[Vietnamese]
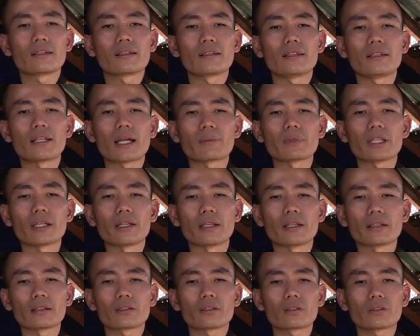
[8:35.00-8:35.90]
làm
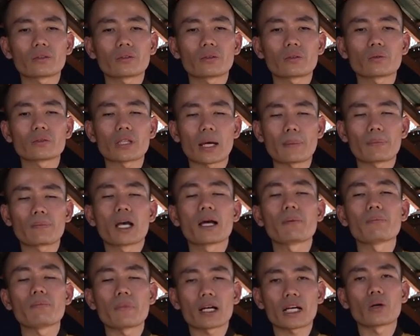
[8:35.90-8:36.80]
thiện tu tập
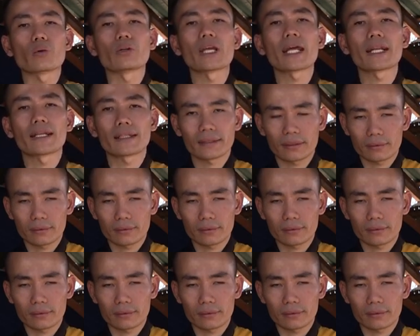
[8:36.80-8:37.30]
mà cầu danh